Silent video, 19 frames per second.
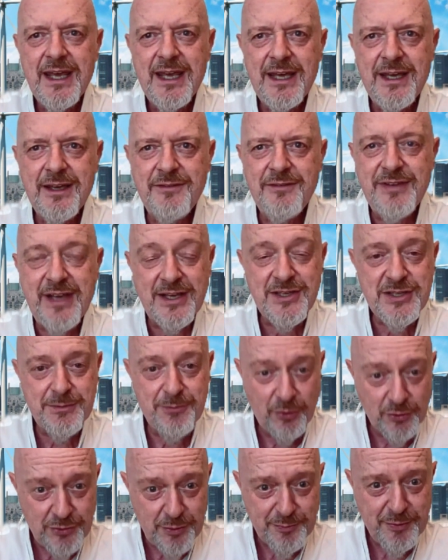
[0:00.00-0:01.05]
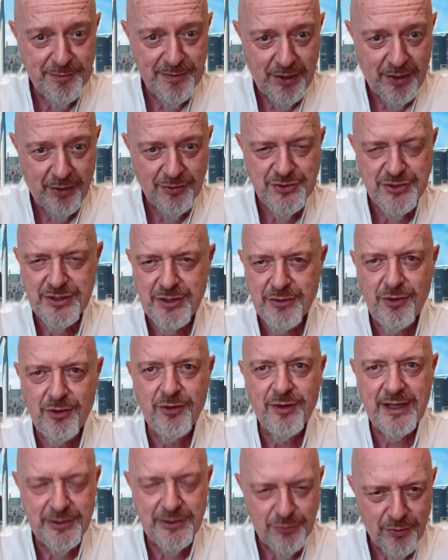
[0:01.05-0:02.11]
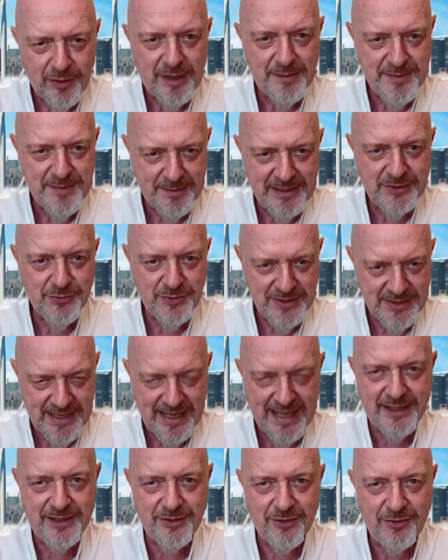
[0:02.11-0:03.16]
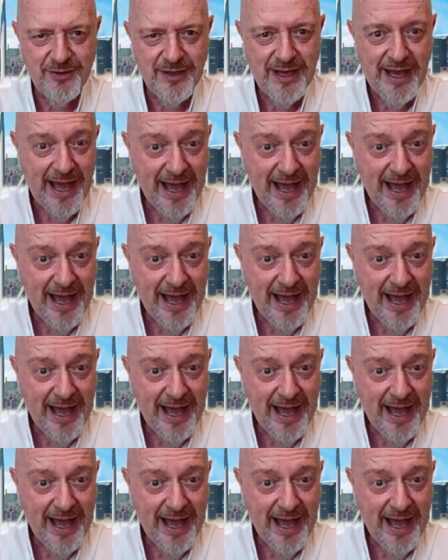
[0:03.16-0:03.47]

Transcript: eh, viaggia molto più veloce di quello che è il tuo cambiamento interno,